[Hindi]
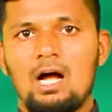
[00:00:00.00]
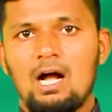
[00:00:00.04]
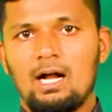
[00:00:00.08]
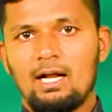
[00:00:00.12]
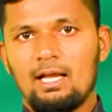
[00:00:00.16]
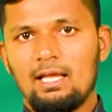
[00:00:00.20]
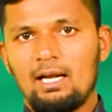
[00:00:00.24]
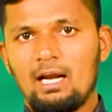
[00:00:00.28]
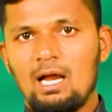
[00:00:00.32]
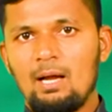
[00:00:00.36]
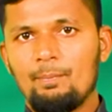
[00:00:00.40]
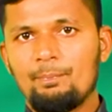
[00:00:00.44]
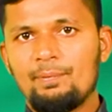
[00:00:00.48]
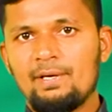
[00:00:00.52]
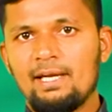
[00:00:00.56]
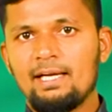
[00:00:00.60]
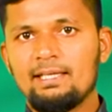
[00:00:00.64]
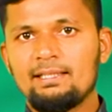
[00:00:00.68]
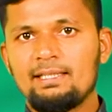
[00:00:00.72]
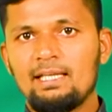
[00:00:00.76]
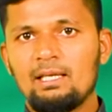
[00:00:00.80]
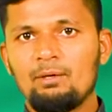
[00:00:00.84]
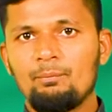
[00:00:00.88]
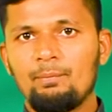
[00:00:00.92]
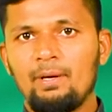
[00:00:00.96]
अगर आप
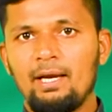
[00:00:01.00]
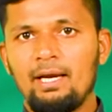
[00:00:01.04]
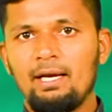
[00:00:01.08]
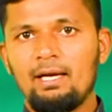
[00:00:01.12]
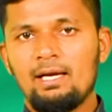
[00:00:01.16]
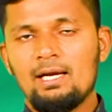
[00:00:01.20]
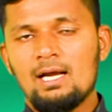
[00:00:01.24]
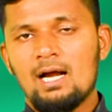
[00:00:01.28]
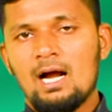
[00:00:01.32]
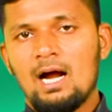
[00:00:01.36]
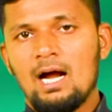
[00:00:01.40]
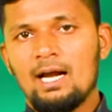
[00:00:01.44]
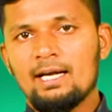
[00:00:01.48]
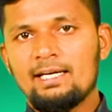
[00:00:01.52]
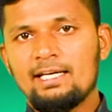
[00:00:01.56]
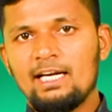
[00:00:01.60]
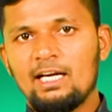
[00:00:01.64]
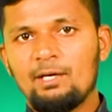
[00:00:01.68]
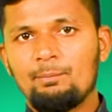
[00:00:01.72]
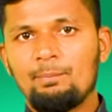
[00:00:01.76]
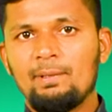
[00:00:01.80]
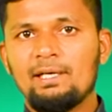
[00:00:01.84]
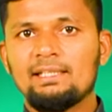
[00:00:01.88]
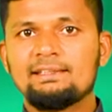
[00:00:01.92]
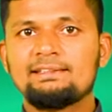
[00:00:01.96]
एक दिन में
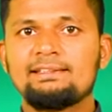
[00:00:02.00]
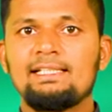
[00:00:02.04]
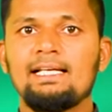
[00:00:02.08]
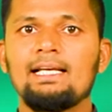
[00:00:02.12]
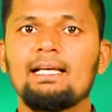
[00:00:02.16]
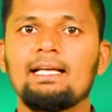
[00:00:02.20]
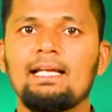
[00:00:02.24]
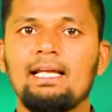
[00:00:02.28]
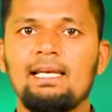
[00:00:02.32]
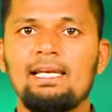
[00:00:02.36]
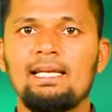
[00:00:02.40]
हंड्रेड प्लेट सेल